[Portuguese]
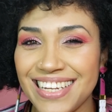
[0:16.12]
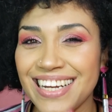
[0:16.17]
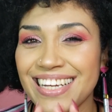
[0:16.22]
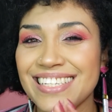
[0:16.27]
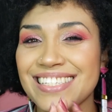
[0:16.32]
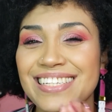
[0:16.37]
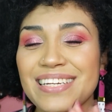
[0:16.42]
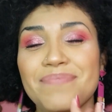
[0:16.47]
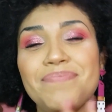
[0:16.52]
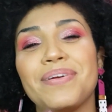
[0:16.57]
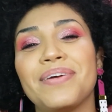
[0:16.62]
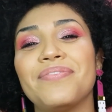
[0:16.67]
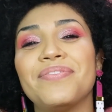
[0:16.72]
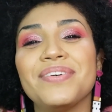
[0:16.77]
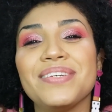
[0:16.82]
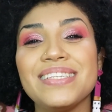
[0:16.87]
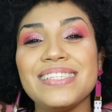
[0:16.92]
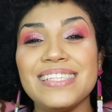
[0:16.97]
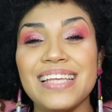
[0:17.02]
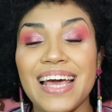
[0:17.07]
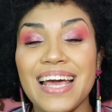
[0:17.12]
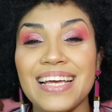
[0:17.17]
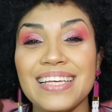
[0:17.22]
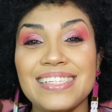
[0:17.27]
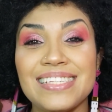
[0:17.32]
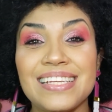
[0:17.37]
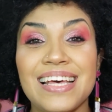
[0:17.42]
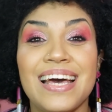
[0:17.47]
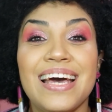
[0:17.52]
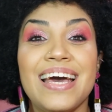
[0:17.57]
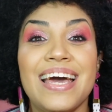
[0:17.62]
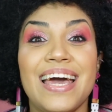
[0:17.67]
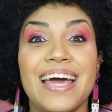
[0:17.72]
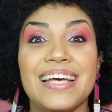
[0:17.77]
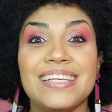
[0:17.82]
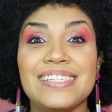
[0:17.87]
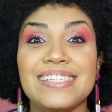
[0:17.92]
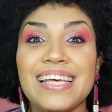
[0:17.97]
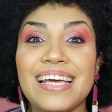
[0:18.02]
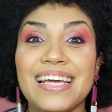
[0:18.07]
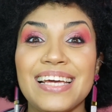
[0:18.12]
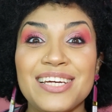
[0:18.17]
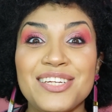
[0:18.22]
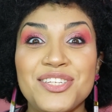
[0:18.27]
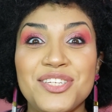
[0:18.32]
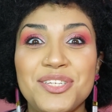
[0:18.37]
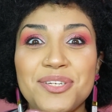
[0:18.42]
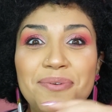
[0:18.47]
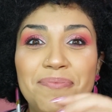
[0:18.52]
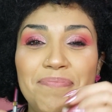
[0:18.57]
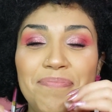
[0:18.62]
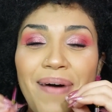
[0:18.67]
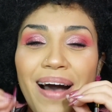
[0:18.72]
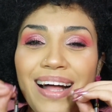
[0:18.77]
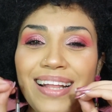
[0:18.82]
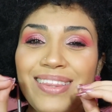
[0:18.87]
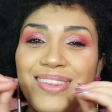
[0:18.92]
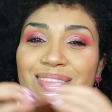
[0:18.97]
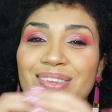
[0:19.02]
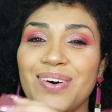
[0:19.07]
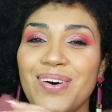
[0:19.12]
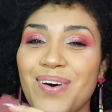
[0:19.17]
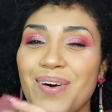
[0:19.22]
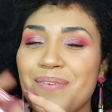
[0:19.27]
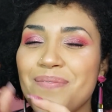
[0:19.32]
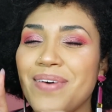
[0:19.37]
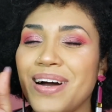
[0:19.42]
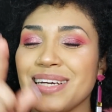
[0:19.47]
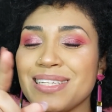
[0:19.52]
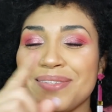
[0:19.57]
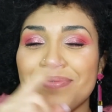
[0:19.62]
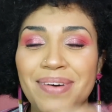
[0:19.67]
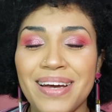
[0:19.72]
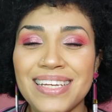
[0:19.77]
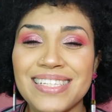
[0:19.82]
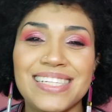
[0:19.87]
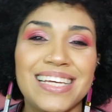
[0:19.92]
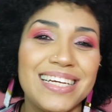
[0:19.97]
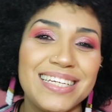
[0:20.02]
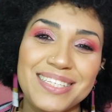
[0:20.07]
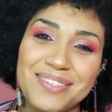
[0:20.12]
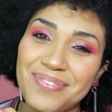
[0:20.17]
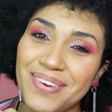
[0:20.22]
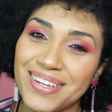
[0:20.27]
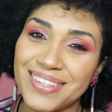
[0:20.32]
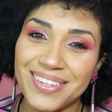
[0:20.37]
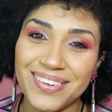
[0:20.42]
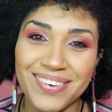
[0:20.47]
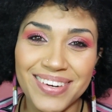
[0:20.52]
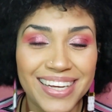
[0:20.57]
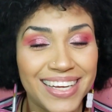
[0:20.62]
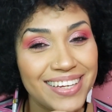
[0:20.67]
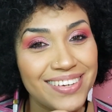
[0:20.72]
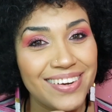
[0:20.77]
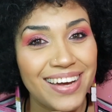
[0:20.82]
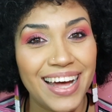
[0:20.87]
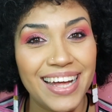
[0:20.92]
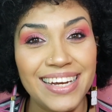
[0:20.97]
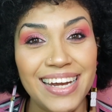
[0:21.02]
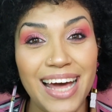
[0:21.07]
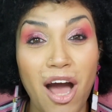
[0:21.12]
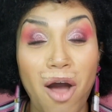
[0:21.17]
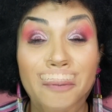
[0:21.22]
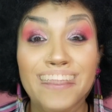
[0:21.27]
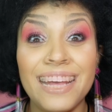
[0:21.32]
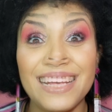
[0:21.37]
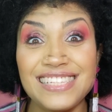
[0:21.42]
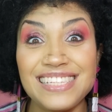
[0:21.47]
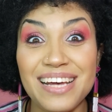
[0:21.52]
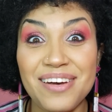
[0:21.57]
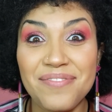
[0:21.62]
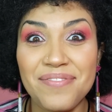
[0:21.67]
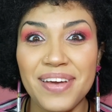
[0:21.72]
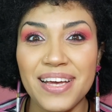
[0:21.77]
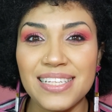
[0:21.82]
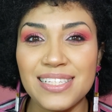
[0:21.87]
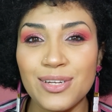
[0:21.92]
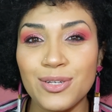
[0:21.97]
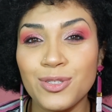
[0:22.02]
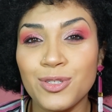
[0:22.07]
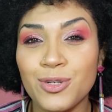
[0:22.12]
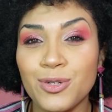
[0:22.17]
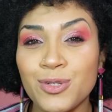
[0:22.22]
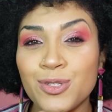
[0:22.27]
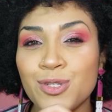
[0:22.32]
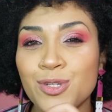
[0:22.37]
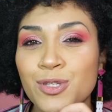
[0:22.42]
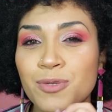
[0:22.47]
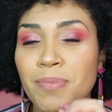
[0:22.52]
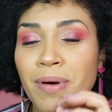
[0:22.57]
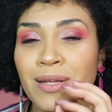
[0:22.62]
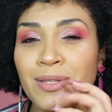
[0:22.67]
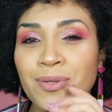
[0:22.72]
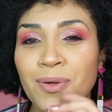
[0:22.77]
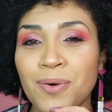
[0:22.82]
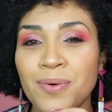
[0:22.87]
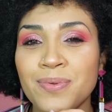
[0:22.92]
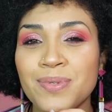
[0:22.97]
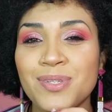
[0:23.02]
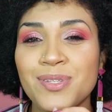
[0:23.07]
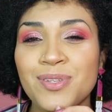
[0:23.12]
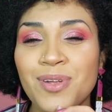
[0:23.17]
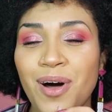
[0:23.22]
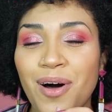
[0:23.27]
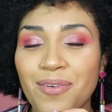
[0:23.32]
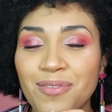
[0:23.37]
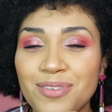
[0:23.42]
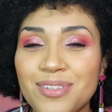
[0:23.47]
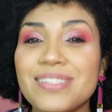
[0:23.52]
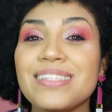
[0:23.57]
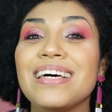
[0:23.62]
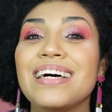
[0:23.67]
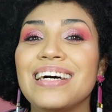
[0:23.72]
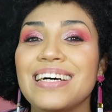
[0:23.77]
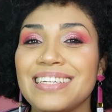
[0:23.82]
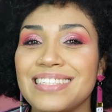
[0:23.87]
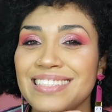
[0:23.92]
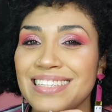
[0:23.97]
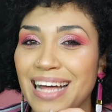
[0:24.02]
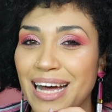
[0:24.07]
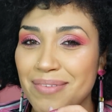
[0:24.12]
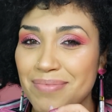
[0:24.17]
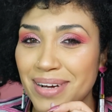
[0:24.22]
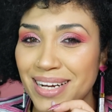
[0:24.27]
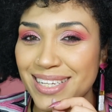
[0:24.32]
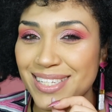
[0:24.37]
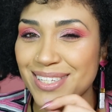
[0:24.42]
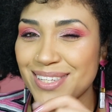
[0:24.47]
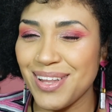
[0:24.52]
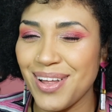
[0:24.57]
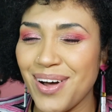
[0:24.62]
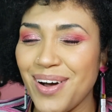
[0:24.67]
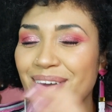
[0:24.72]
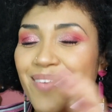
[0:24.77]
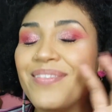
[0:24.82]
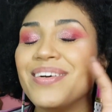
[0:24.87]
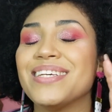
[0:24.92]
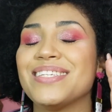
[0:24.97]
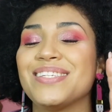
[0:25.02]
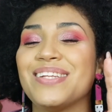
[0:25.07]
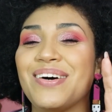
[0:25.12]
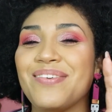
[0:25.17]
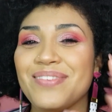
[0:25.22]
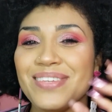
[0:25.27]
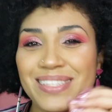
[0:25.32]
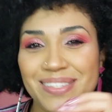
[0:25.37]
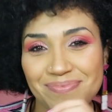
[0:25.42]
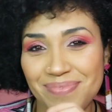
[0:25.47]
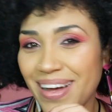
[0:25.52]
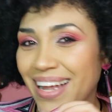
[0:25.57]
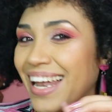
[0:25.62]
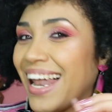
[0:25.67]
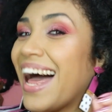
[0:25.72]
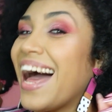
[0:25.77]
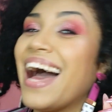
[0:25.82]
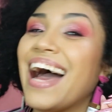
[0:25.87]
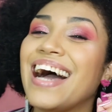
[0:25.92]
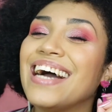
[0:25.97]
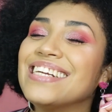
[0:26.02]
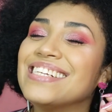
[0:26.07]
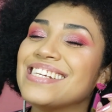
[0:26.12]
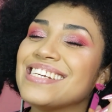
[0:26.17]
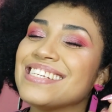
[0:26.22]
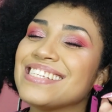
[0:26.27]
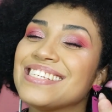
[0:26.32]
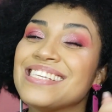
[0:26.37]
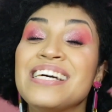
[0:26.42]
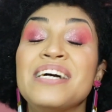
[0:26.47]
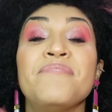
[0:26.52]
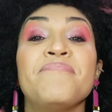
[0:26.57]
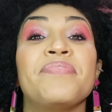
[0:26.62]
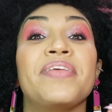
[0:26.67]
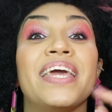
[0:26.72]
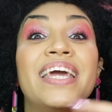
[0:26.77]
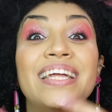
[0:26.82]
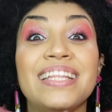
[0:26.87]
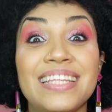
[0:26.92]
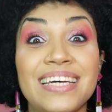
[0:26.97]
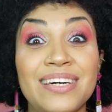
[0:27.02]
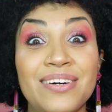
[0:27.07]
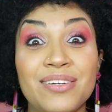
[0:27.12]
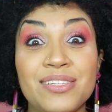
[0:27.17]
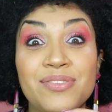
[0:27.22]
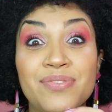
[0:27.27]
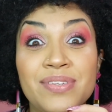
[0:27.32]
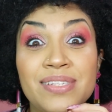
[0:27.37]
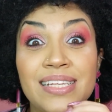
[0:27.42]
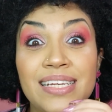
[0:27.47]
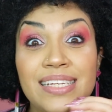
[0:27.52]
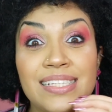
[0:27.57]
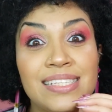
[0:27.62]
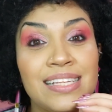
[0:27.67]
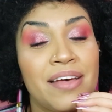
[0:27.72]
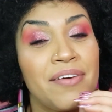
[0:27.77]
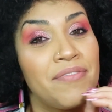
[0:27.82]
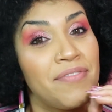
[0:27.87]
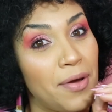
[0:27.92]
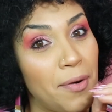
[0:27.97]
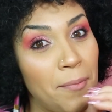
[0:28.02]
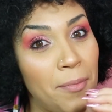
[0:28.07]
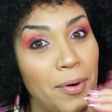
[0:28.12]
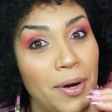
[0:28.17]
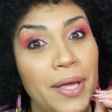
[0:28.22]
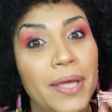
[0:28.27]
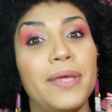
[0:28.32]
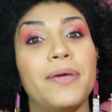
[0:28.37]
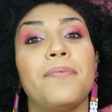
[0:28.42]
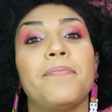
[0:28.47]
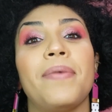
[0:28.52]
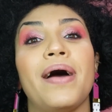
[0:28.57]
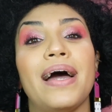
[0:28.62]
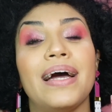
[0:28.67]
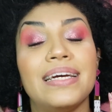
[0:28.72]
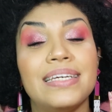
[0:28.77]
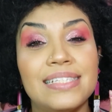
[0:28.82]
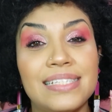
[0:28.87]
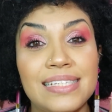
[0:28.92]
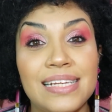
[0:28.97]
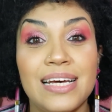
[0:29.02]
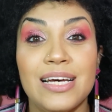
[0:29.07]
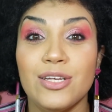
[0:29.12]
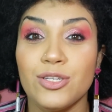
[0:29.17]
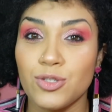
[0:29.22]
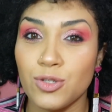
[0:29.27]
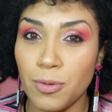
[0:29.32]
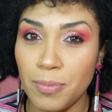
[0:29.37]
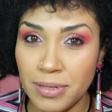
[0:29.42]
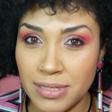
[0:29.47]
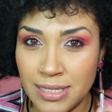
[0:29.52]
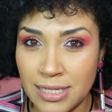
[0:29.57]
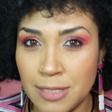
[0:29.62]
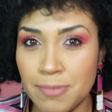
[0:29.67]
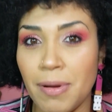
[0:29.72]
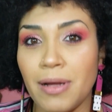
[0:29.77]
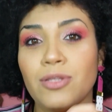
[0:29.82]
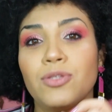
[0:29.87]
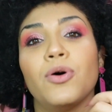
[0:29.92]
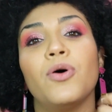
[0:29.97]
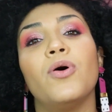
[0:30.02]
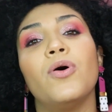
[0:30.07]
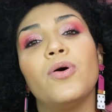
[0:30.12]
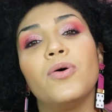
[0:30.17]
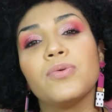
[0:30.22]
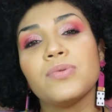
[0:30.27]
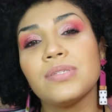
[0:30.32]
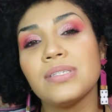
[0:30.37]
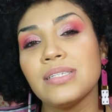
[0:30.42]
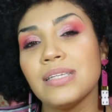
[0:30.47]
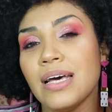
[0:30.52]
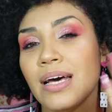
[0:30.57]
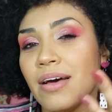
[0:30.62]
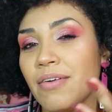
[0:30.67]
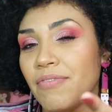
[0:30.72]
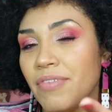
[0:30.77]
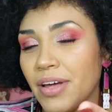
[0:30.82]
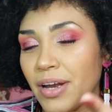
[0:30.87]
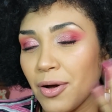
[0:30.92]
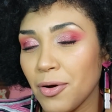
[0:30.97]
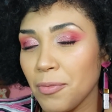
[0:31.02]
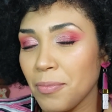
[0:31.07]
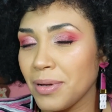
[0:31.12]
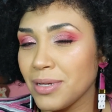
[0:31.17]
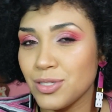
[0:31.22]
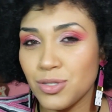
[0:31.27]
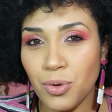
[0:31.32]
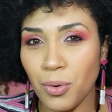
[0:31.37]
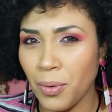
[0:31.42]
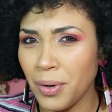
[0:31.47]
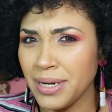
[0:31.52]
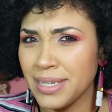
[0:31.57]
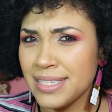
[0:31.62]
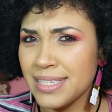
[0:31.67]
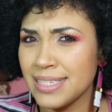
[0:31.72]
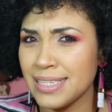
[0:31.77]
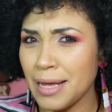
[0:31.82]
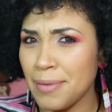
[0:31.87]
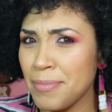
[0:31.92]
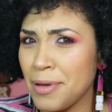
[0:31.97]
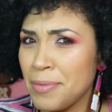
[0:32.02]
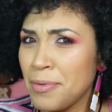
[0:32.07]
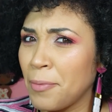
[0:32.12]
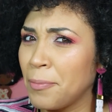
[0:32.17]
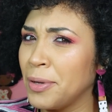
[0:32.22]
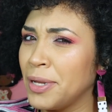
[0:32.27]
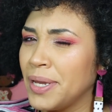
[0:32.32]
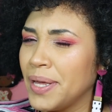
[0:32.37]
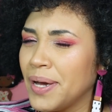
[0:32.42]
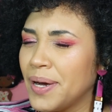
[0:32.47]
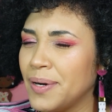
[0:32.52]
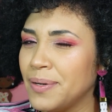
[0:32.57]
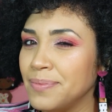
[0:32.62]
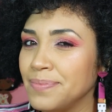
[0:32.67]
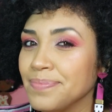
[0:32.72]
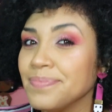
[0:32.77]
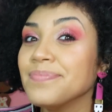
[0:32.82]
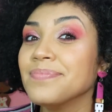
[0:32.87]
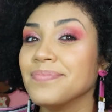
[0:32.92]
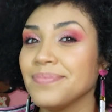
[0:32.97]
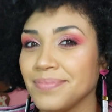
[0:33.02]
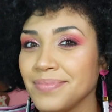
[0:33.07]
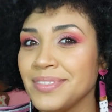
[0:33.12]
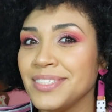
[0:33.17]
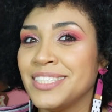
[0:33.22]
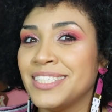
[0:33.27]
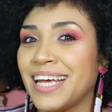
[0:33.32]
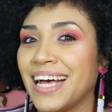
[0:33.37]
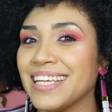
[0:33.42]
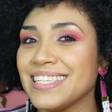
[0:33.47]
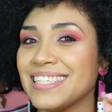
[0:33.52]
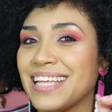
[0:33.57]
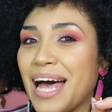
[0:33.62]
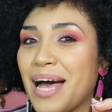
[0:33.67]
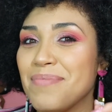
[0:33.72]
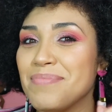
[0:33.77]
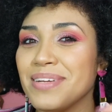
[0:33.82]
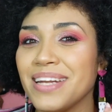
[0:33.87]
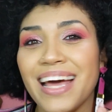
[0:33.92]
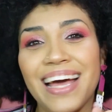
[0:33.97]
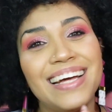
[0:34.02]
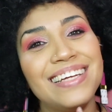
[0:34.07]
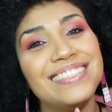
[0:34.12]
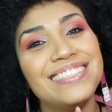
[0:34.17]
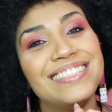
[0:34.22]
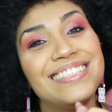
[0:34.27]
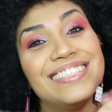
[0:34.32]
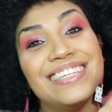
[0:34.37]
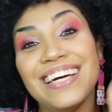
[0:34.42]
trazer para vocês resenha de batom, mais uma resenha de batom aqui no canal. E dessa vez eu trouxe os batons novos da Max Love, as novas embalagens. Então, se você quiser ver um pouquinho mais sobre esses batons, ver algumas cores e saber minha opinião, já sabe, né?